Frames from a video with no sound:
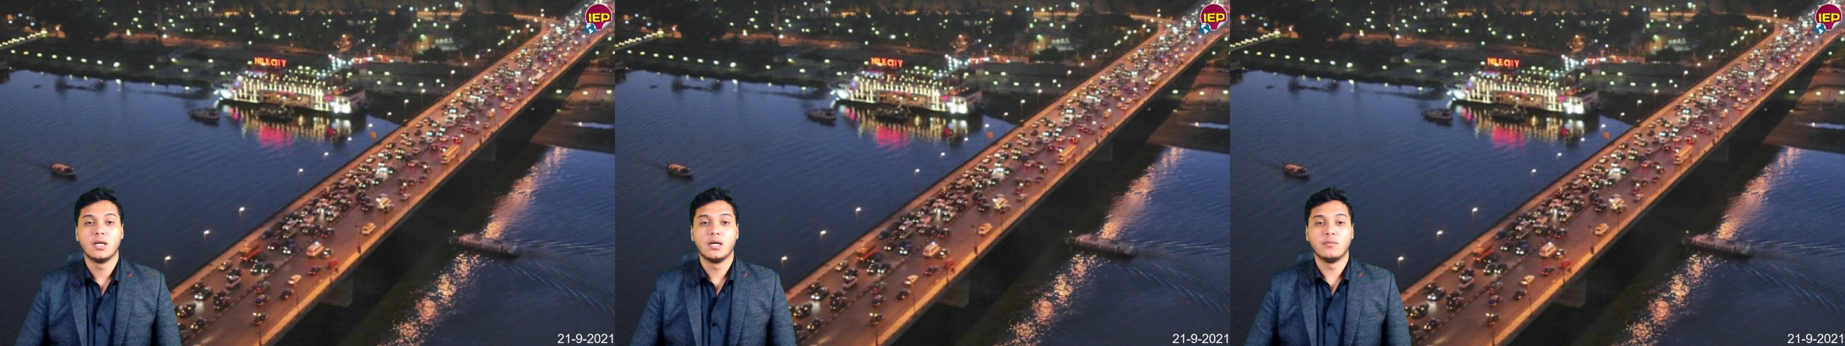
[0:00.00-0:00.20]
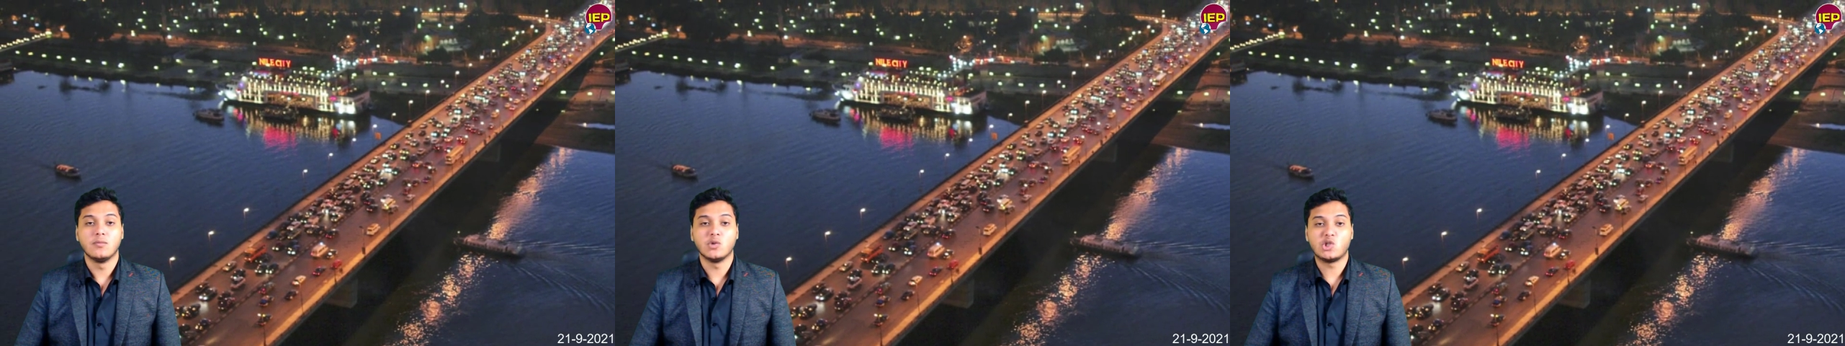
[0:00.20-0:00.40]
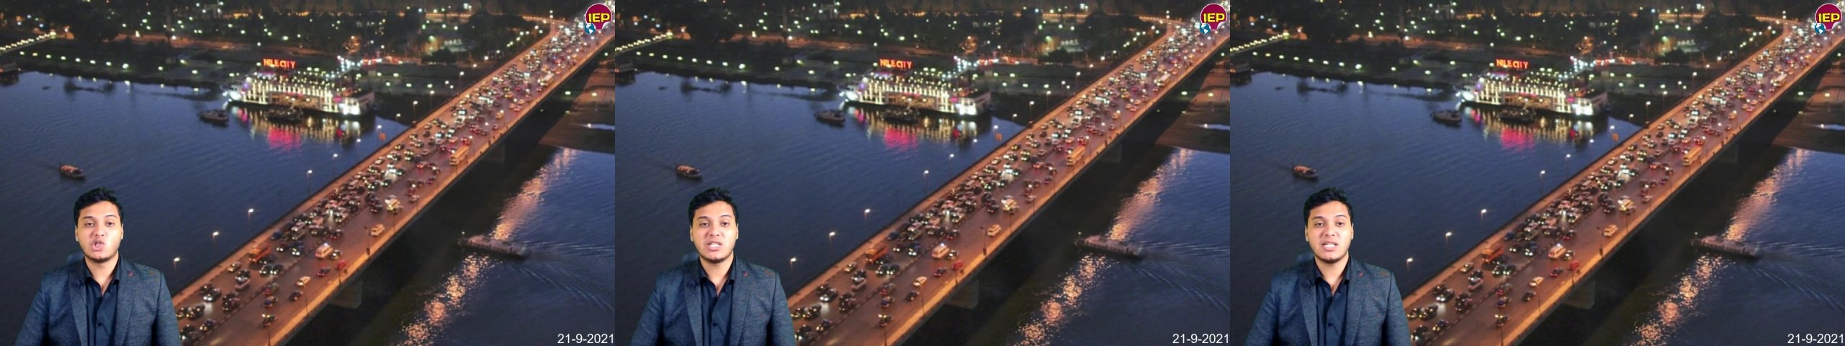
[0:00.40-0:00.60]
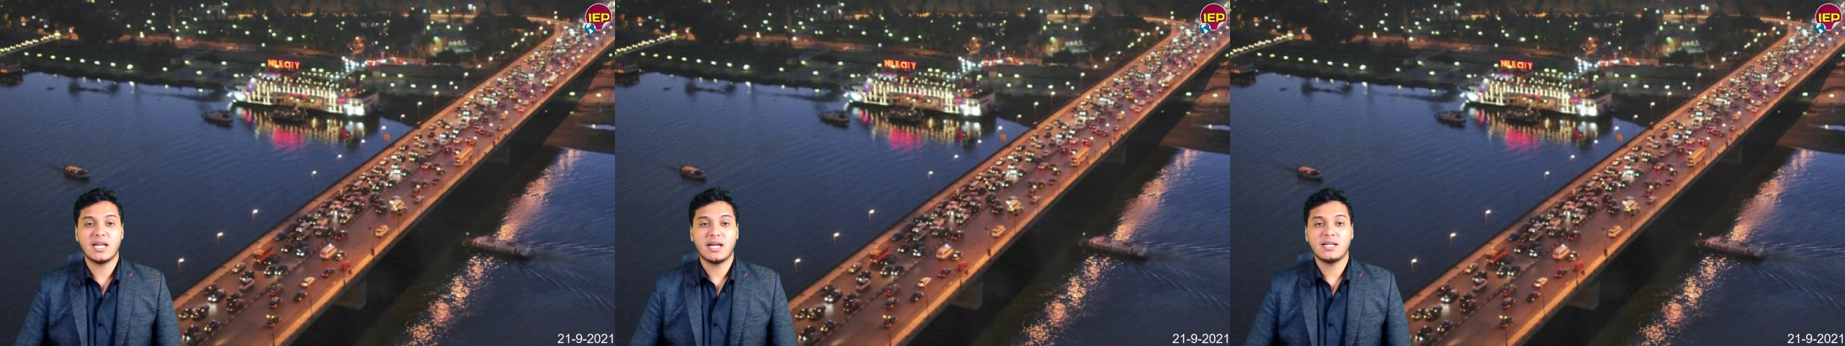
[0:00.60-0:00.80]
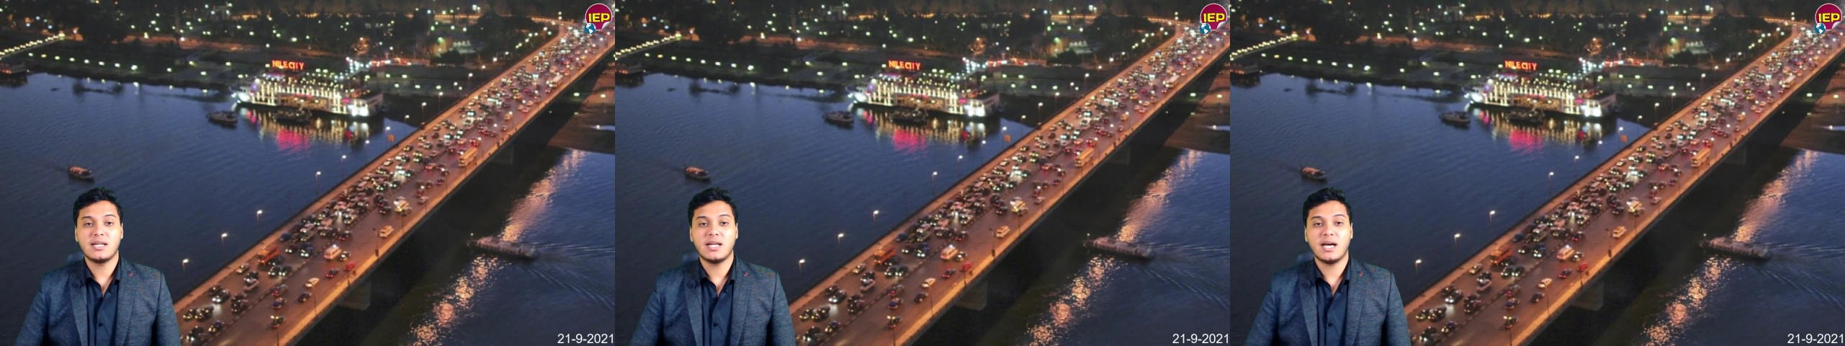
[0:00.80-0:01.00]
30%
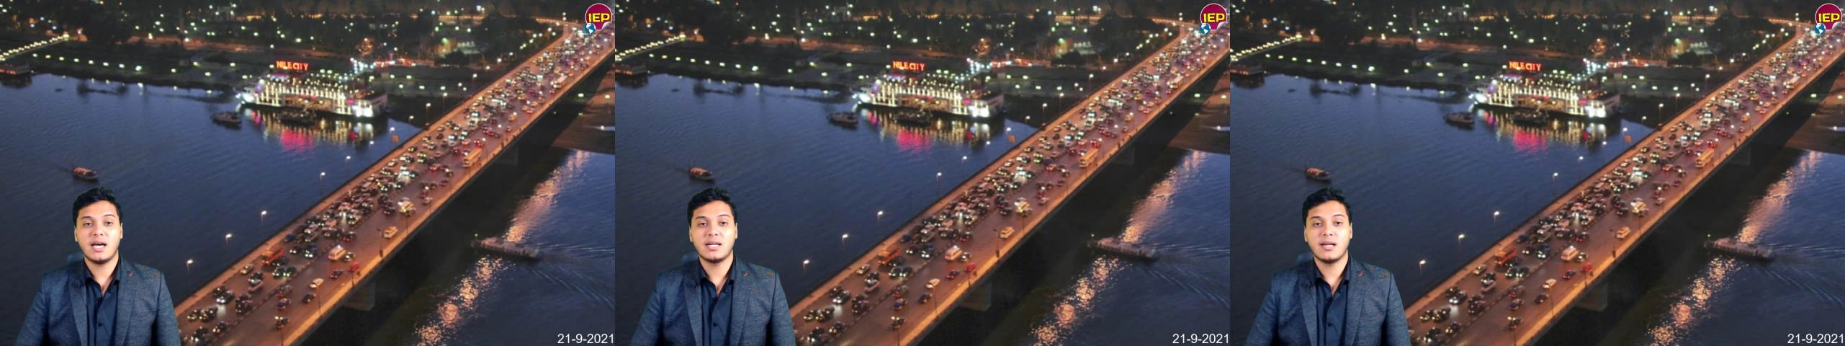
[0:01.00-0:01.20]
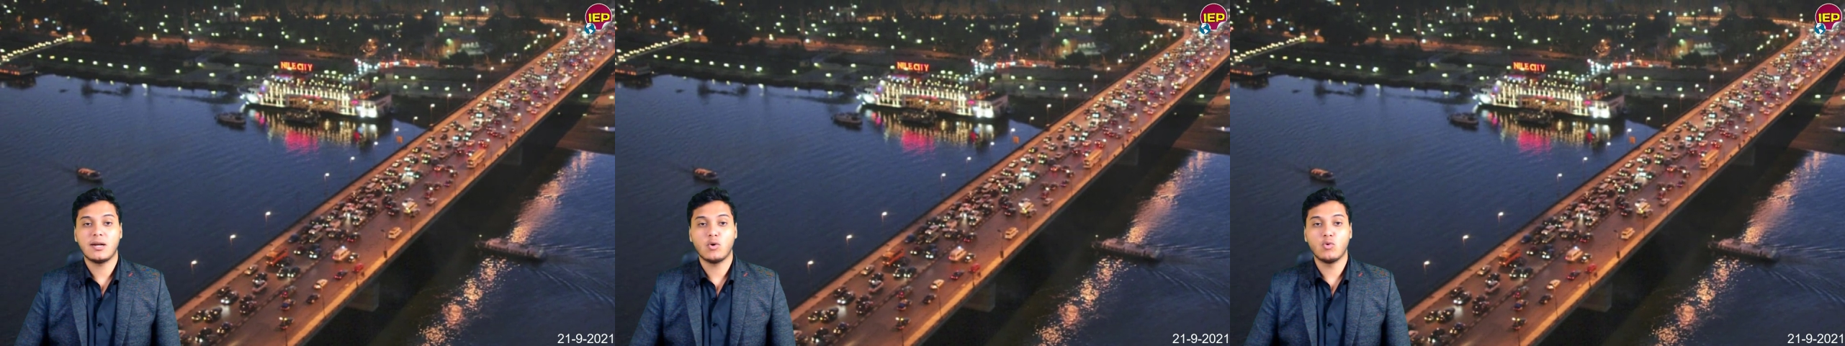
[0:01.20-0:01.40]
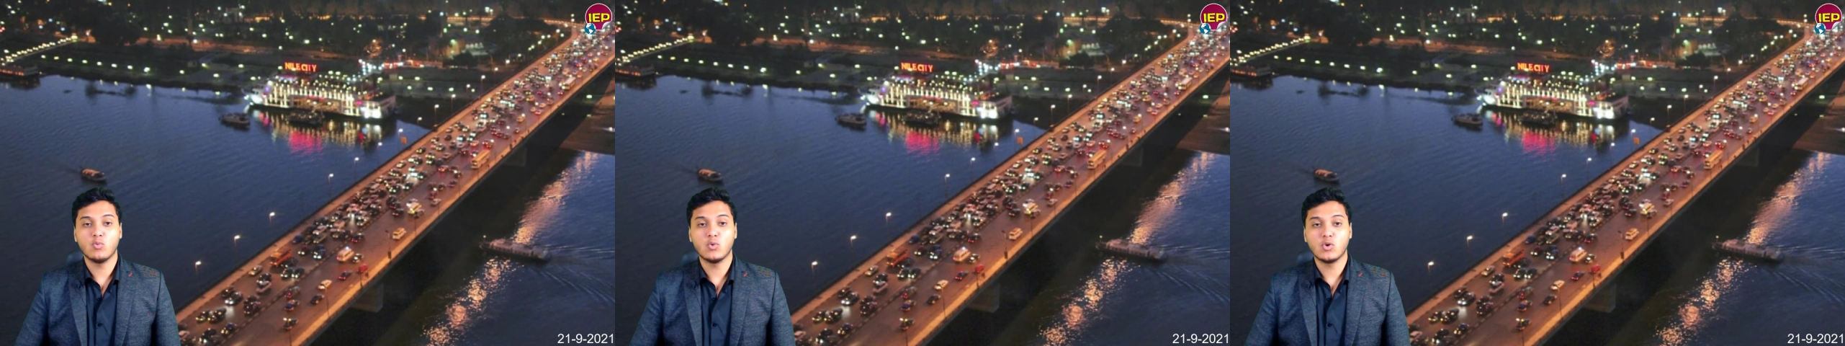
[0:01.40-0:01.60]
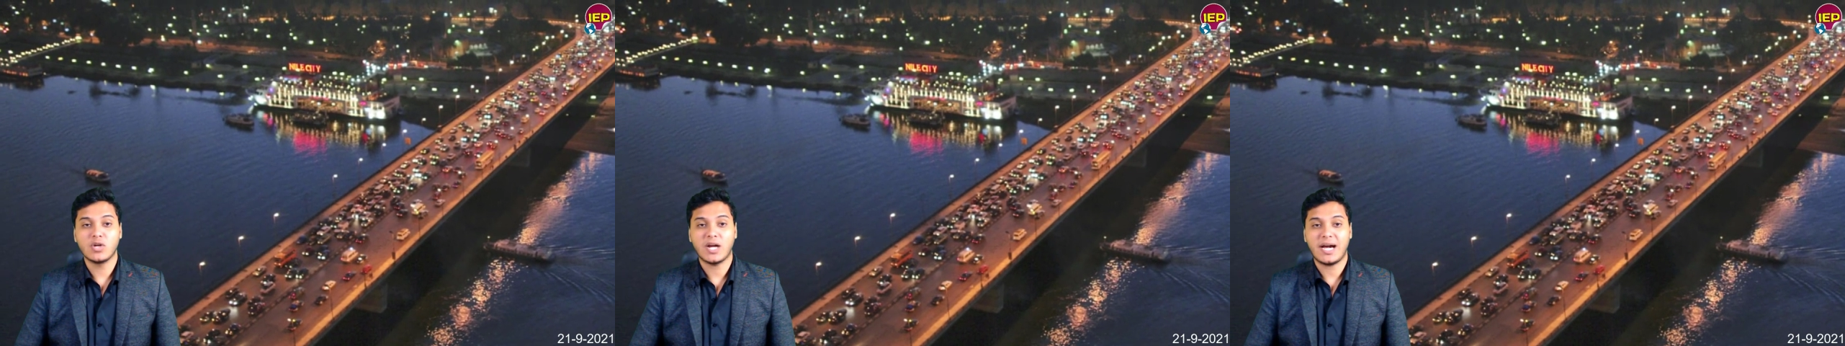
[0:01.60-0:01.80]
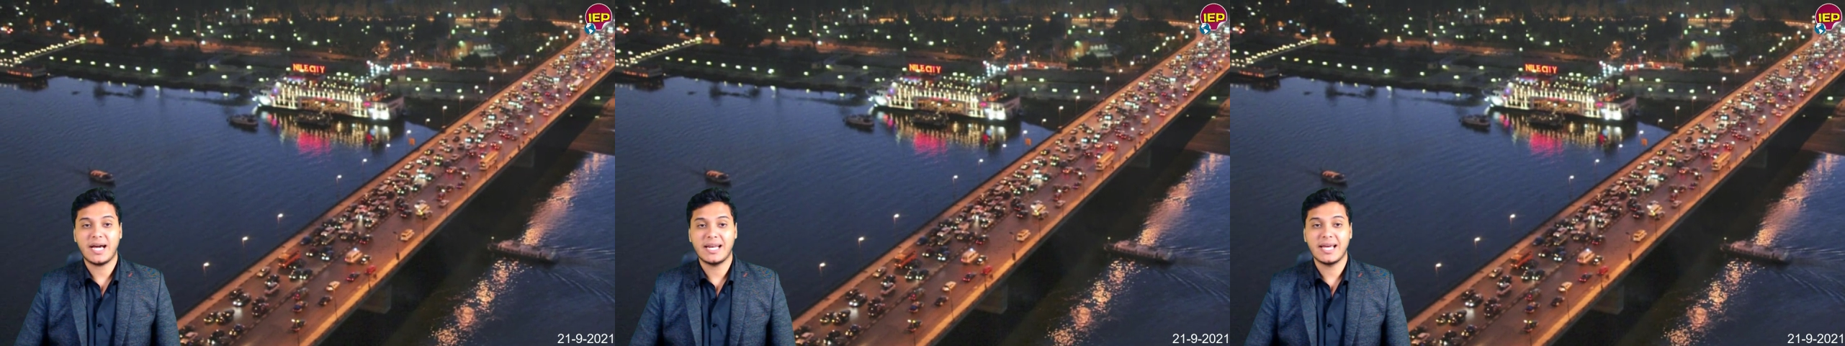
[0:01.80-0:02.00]
مشيرا إلى أن الأمور
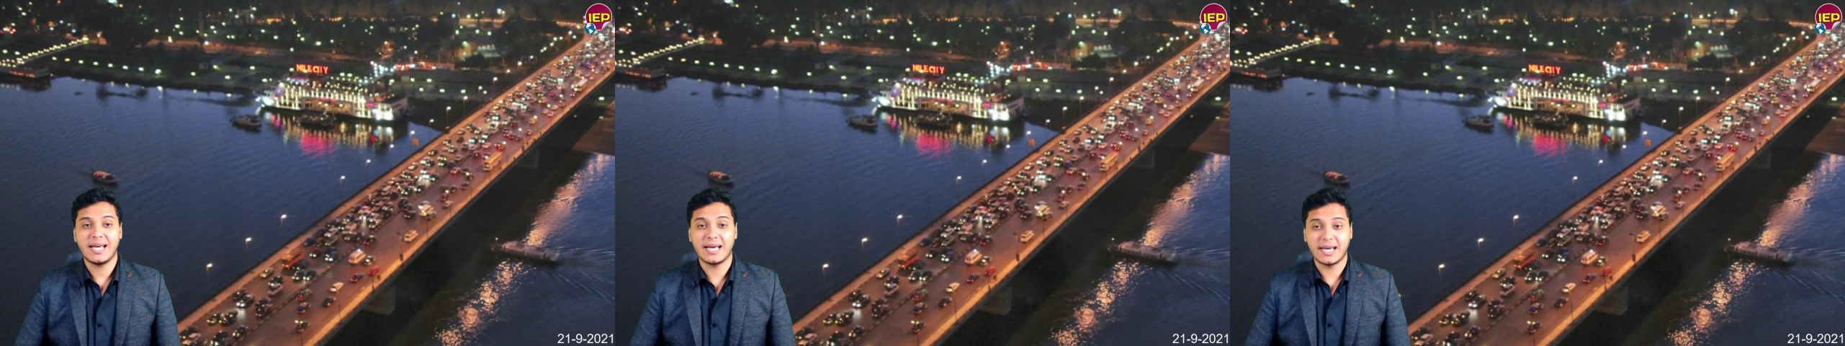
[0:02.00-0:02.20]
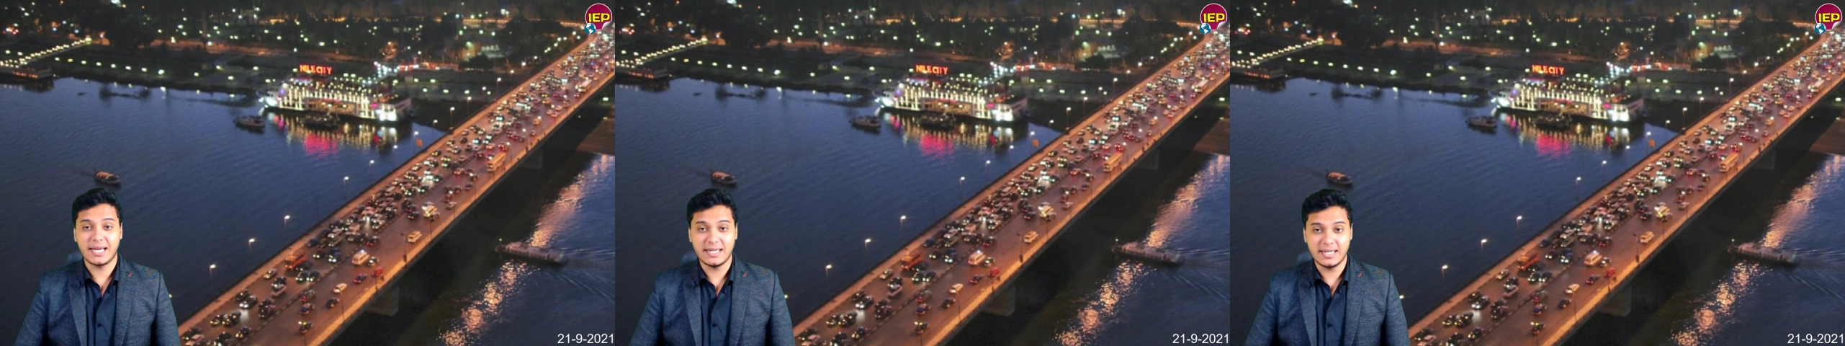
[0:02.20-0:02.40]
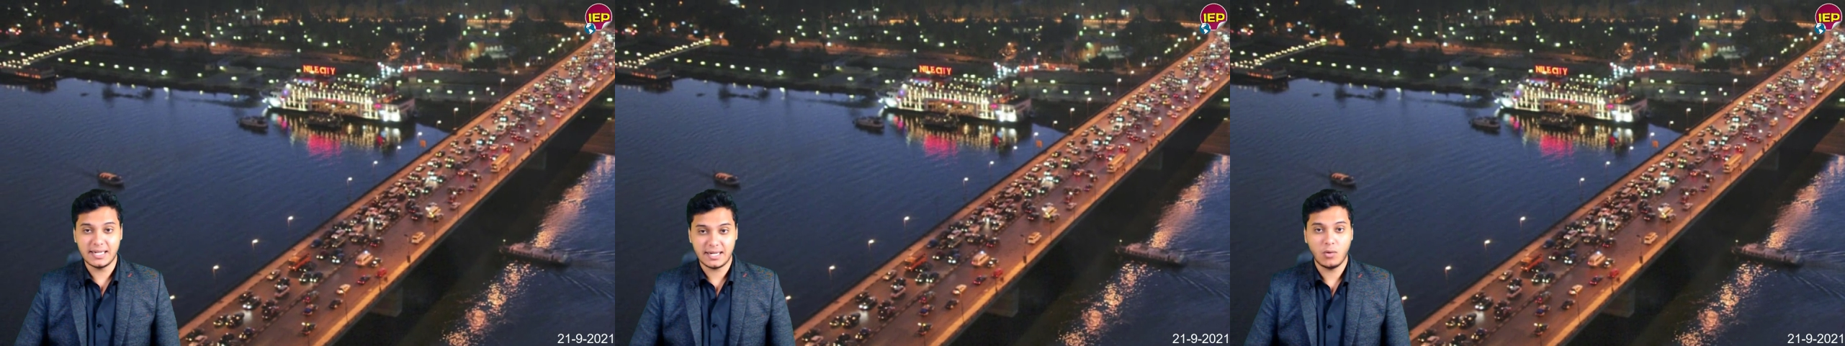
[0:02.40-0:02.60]
على خير